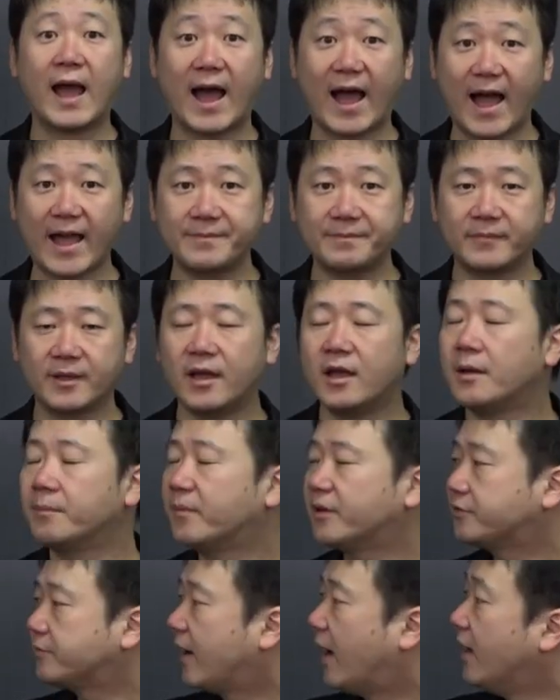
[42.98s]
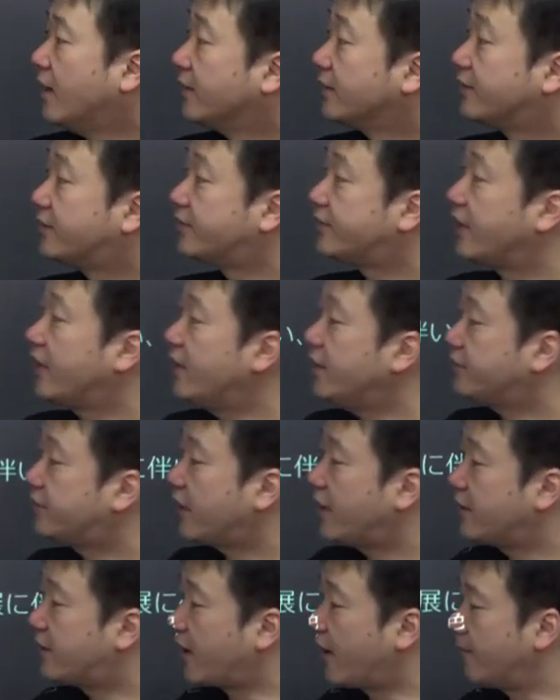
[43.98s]
はい、まずは成立
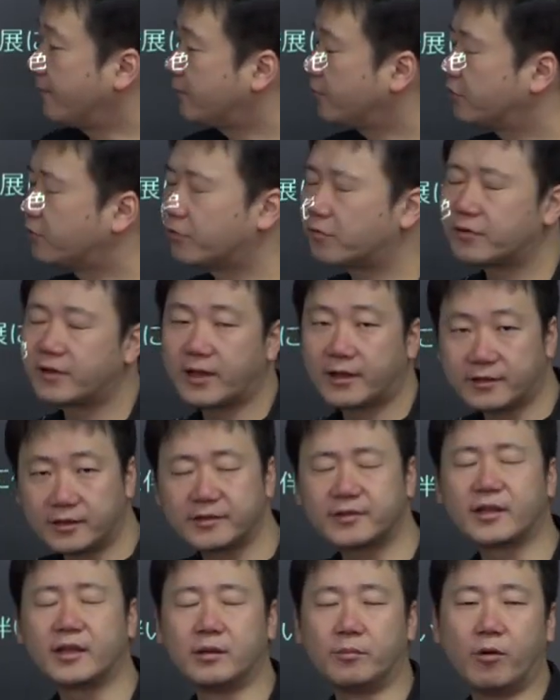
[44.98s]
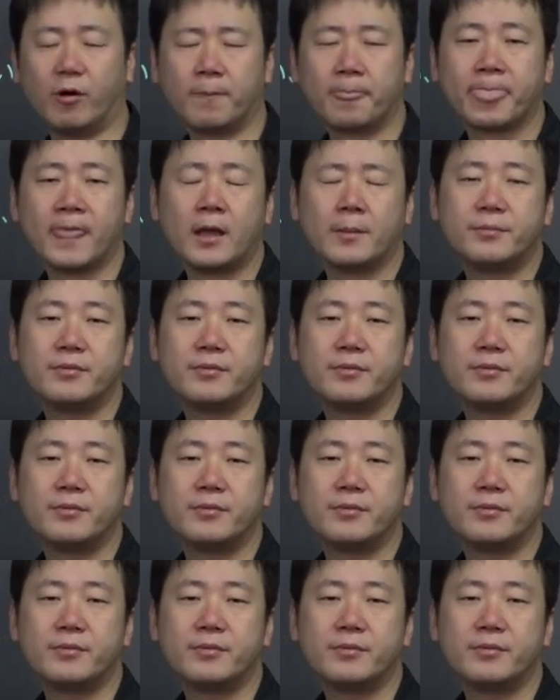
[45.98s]
背景というところなんですけれども、